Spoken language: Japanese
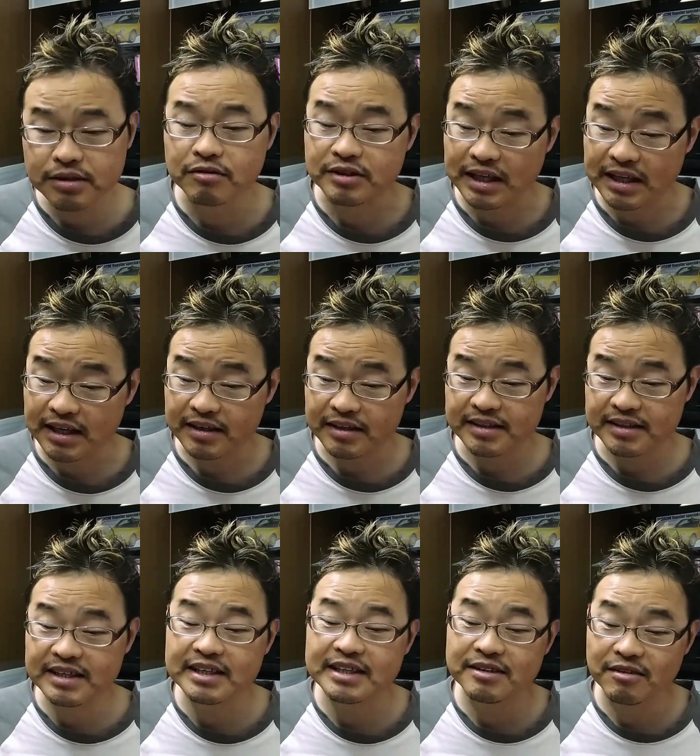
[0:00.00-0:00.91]
Kindle ね。
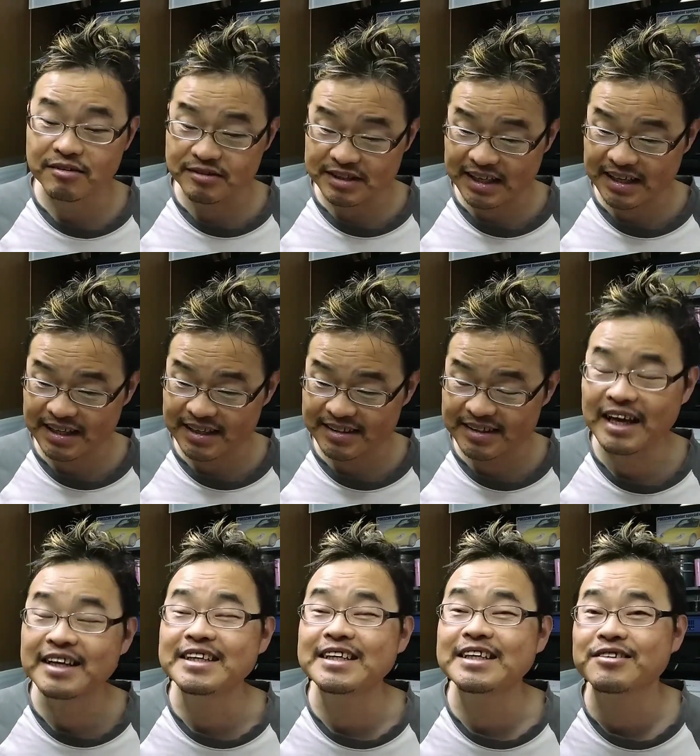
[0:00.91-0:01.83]
Kindle ね。
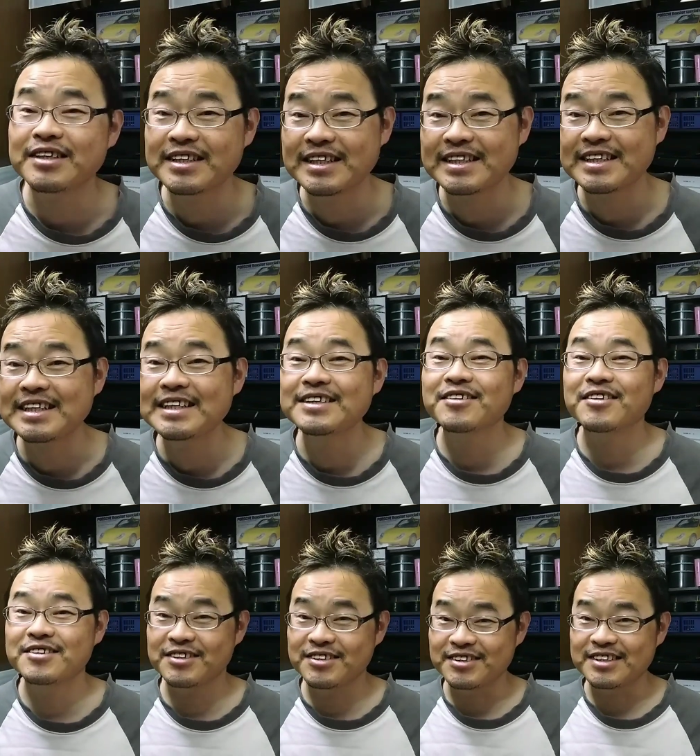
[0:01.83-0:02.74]
電子書籍
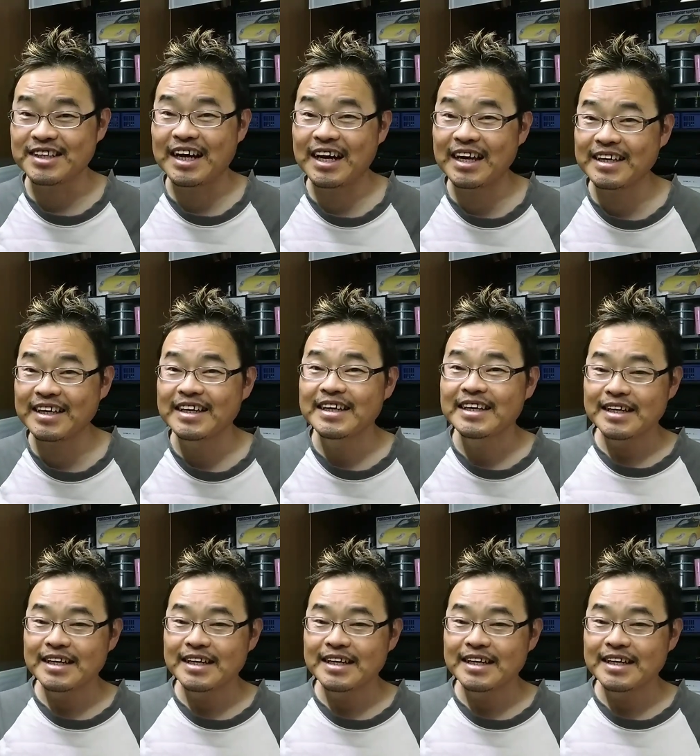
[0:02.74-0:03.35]
Kindle。はい。